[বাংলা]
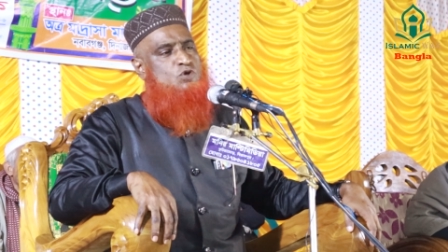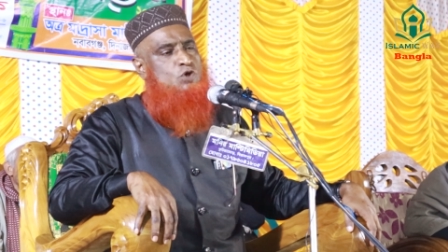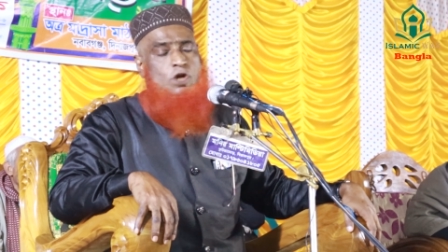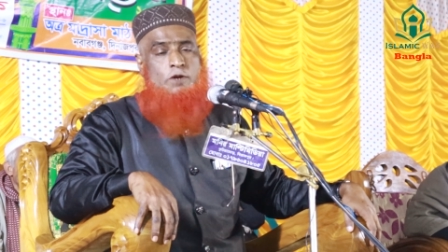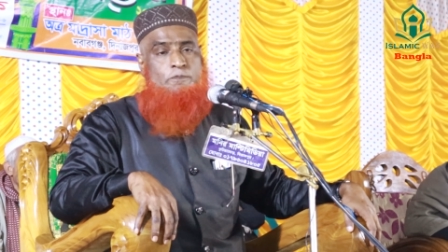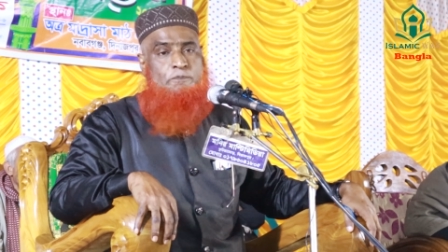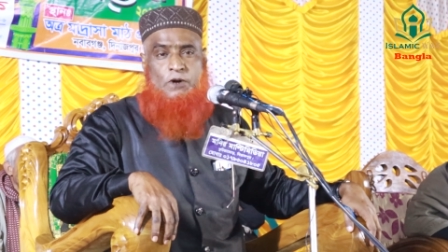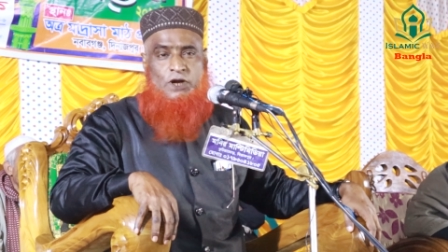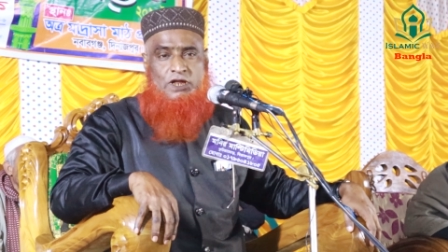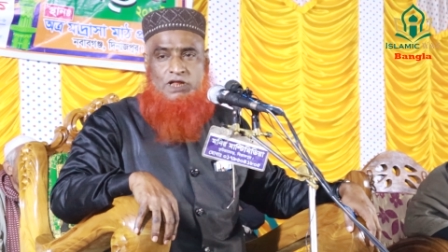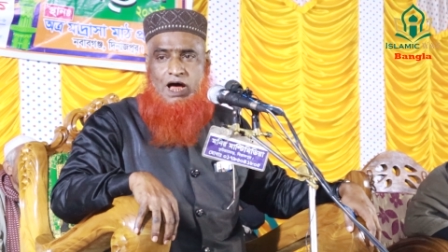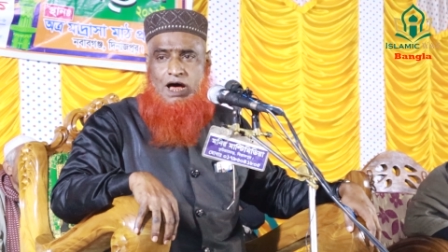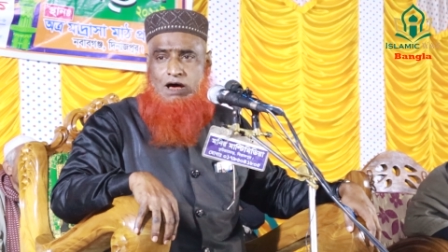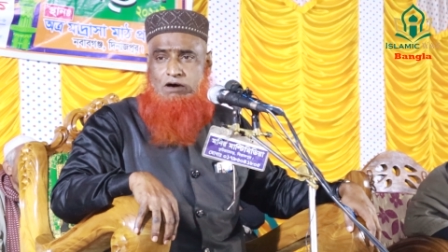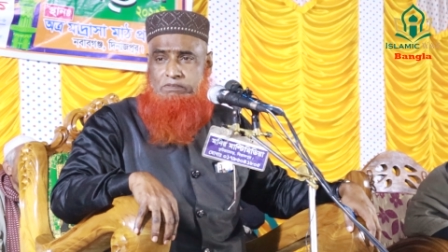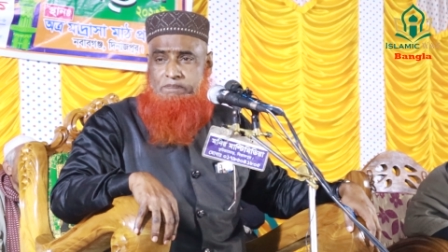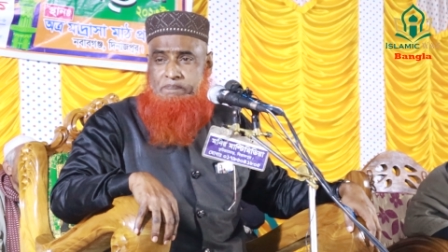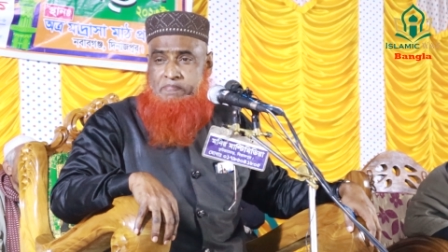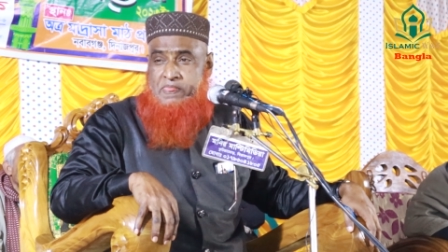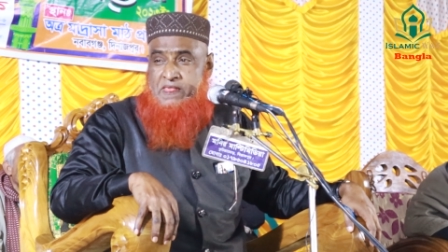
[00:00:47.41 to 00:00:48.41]
গরিব করে দাও
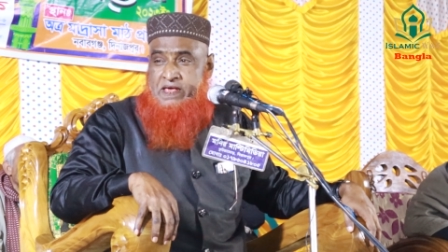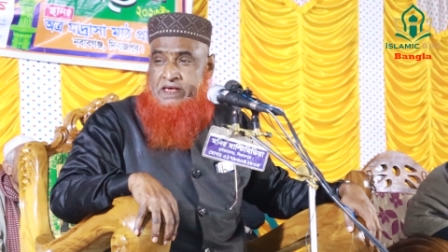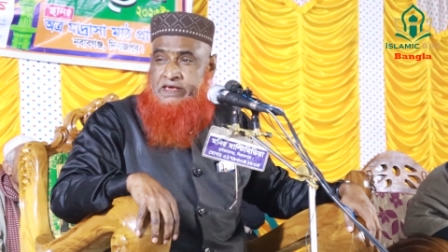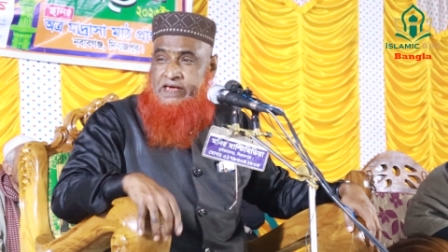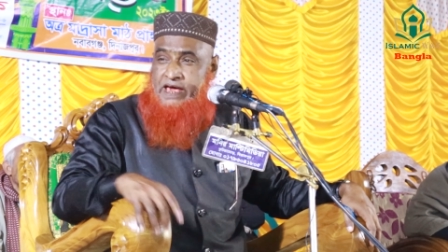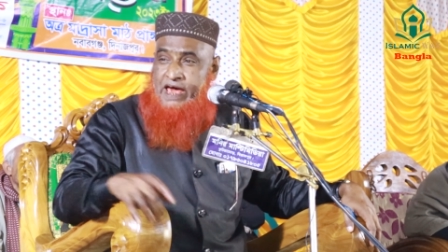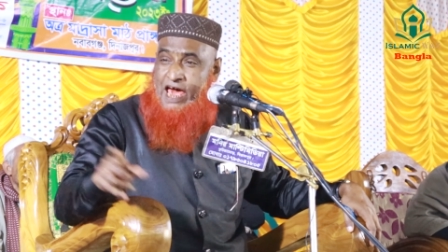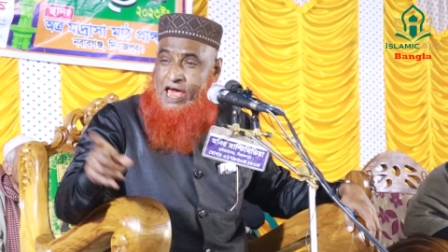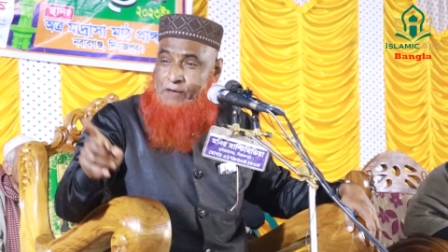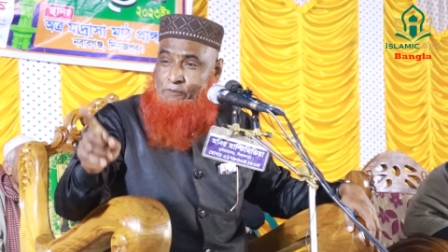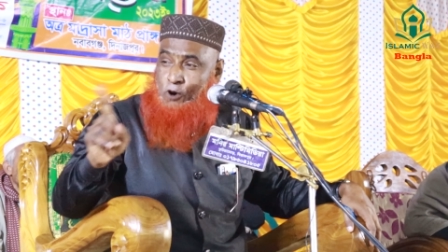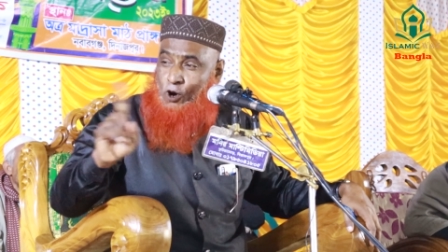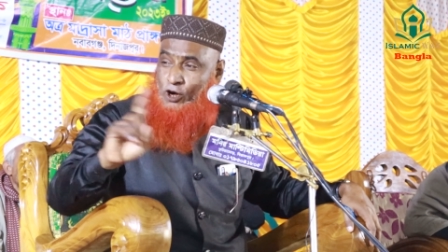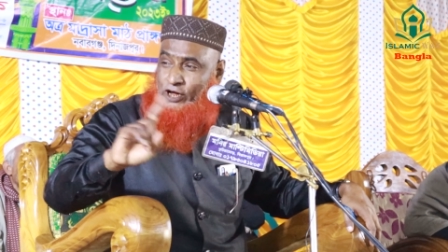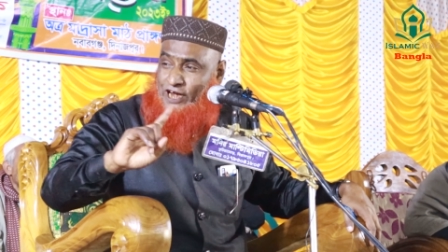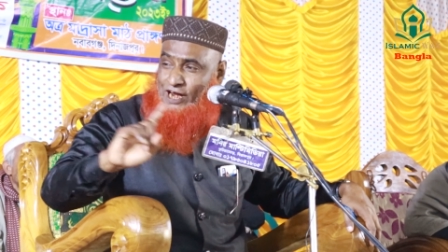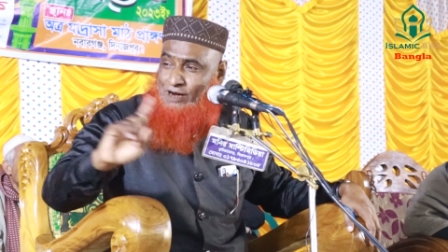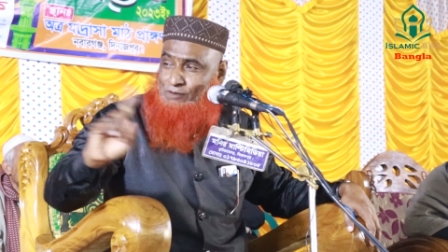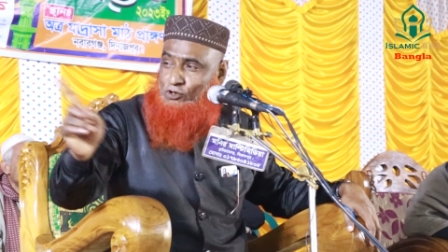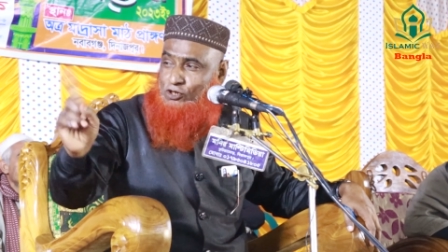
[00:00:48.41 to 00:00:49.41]
এই
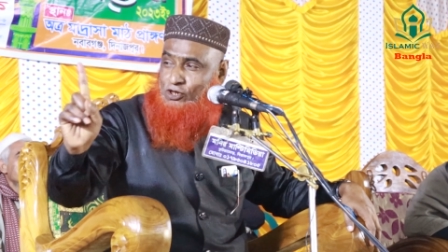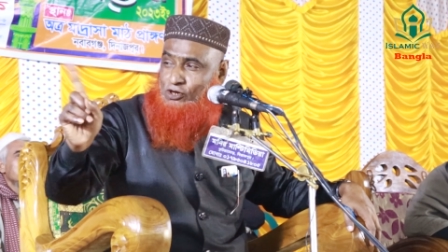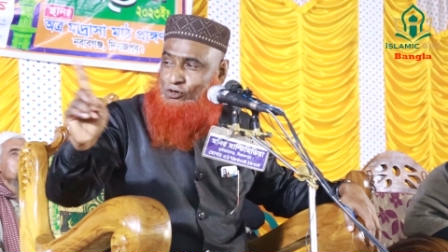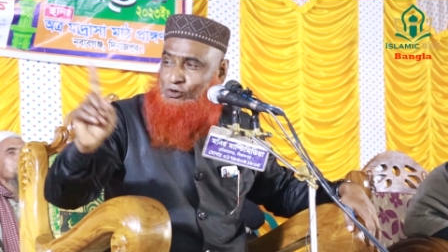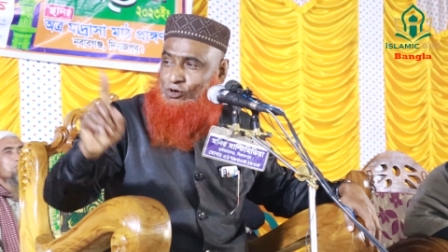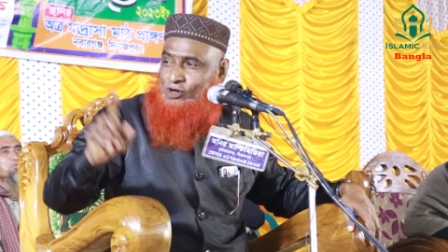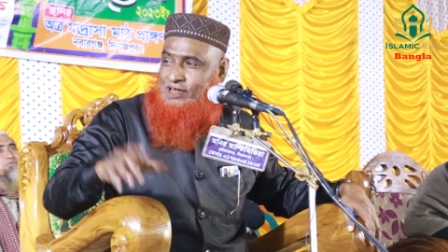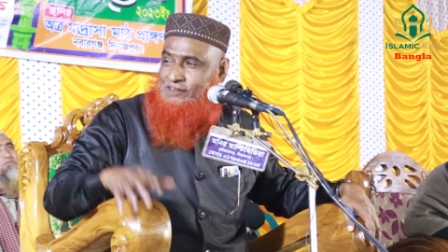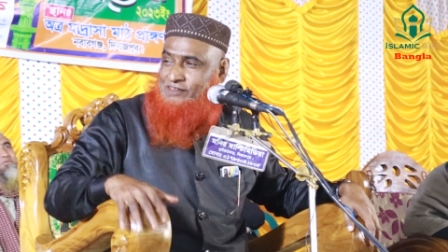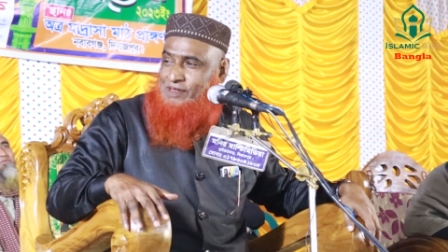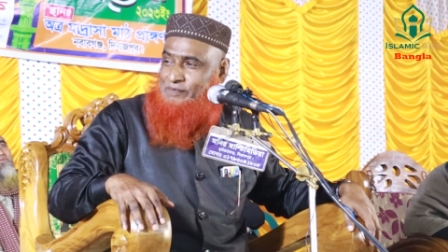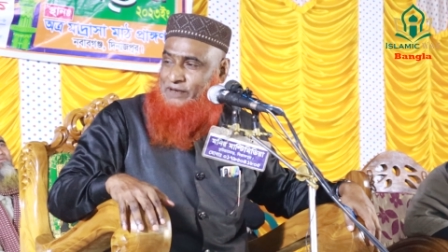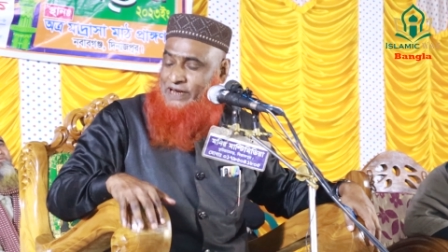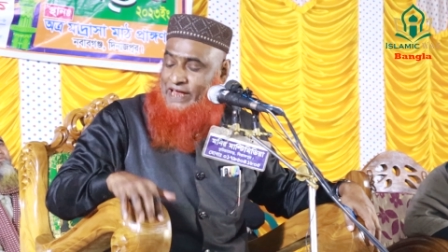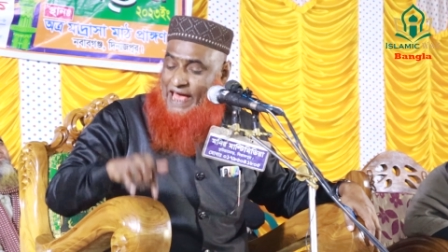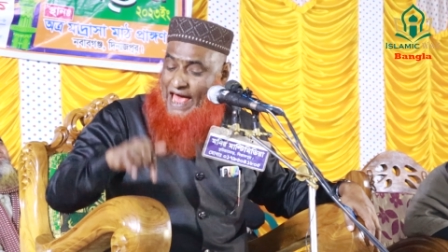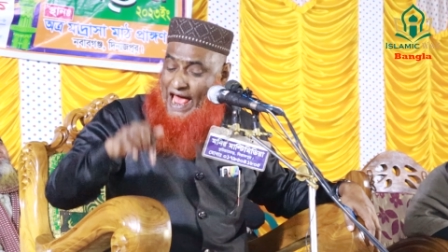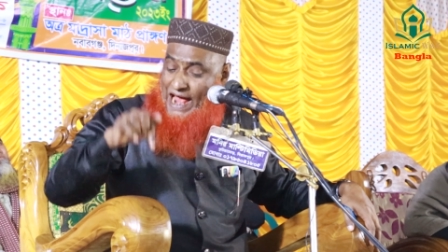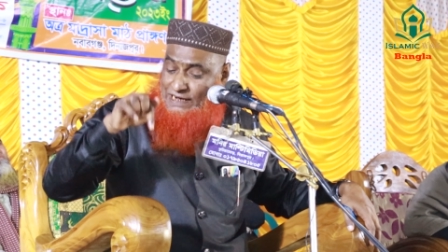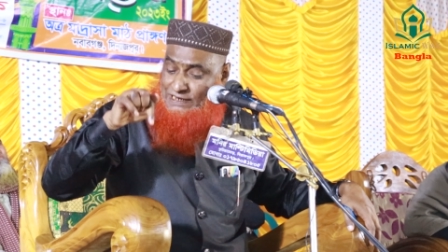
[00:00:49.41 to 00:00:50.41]
ফকরির মতন ঘোরা যাবে
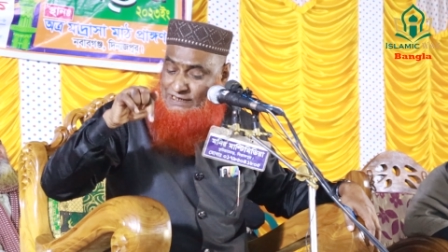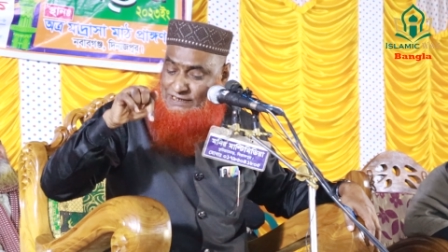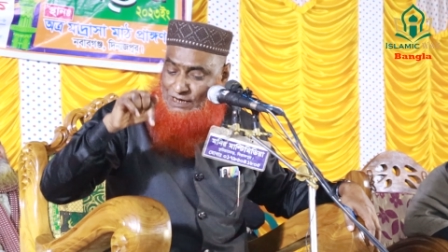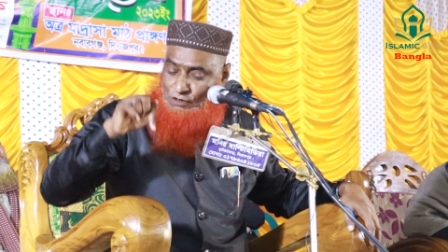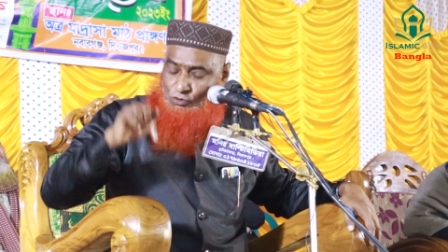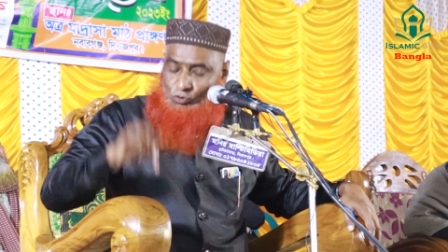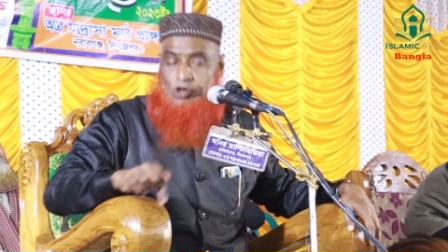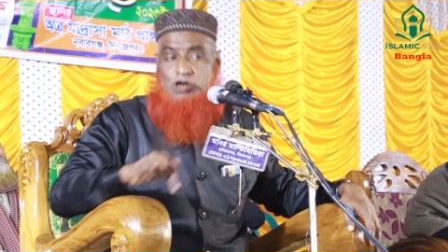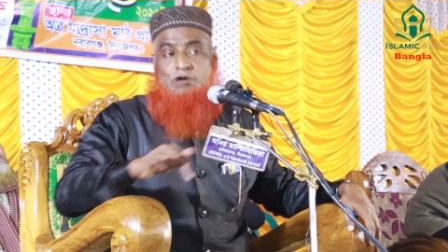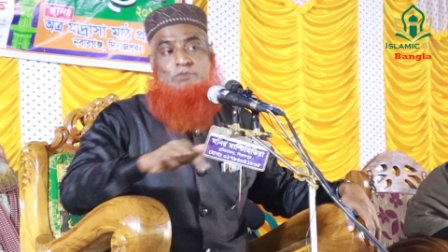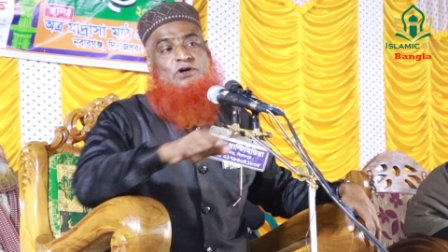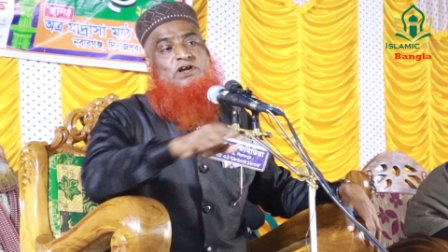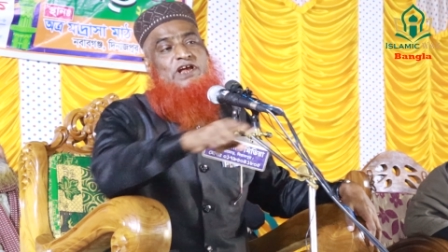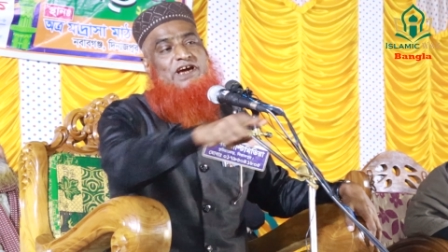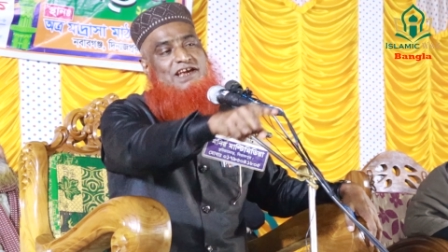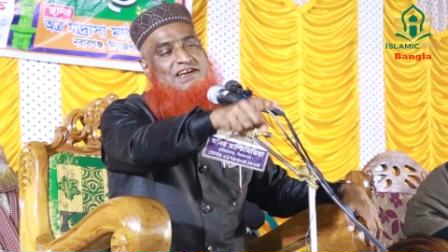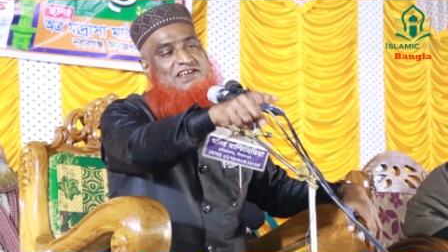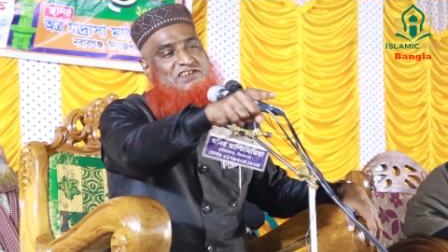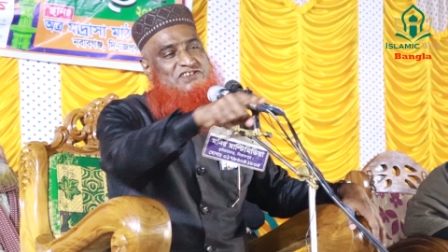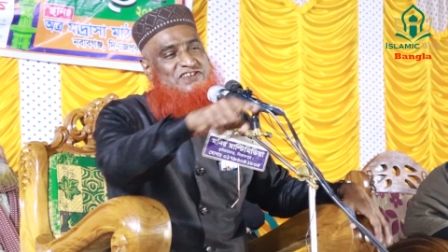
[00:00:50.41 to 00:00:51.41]
না একটা গরিব
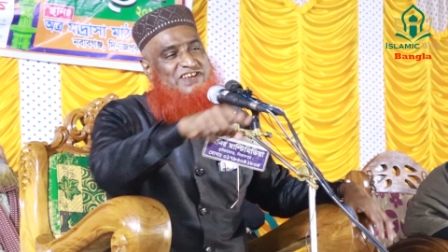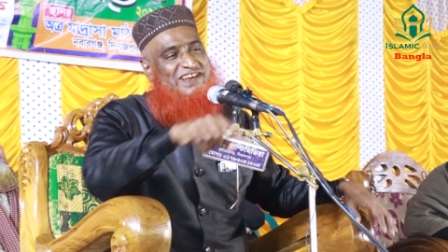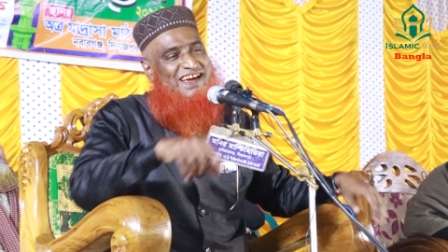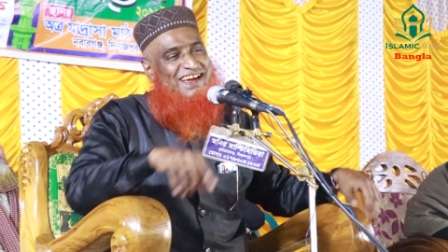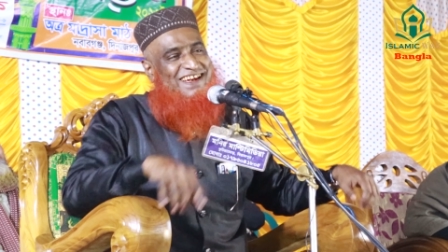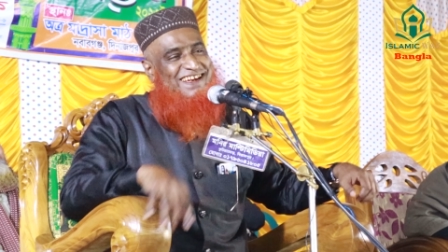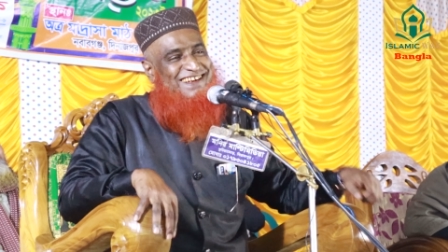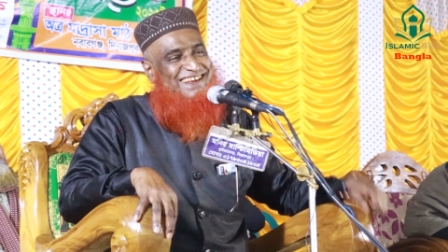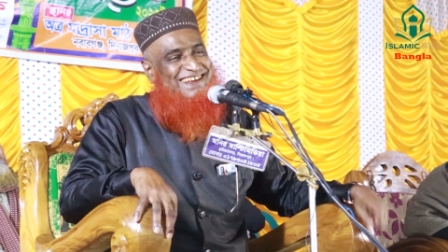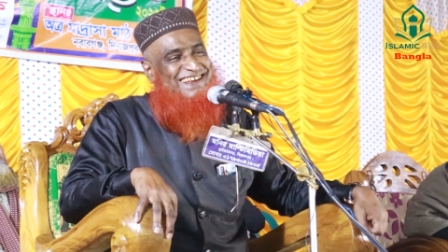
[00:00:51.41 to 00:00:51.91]
টেকা নিচ্ছে না